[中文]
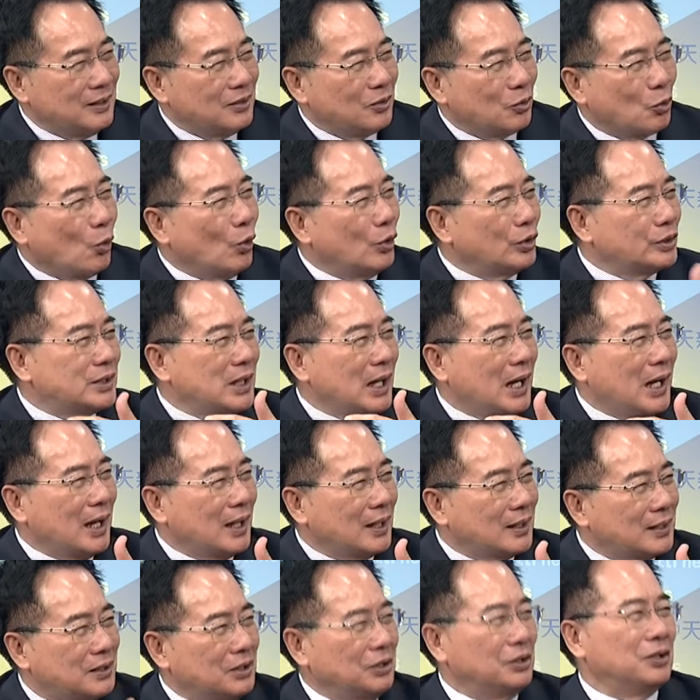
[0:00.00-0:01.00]
国家
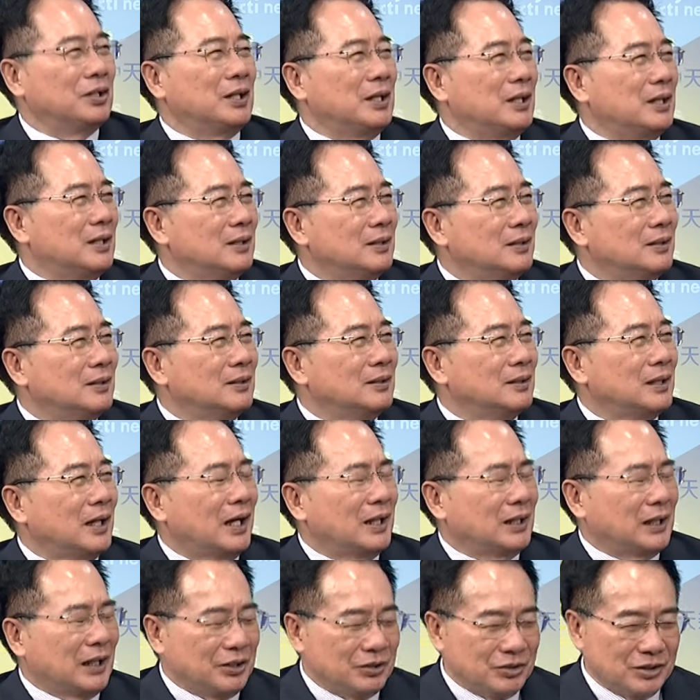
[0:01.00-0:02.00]
隔离，那
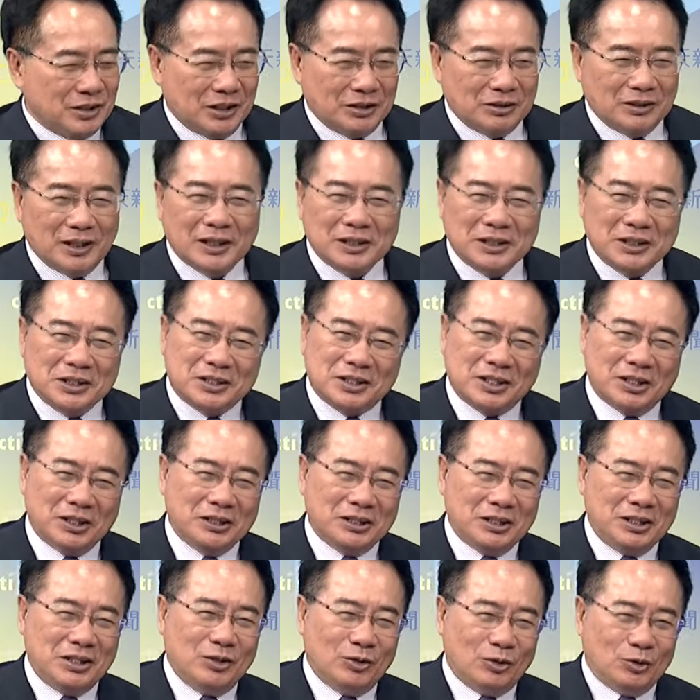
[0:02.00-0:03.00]
他就讲，那你隔离我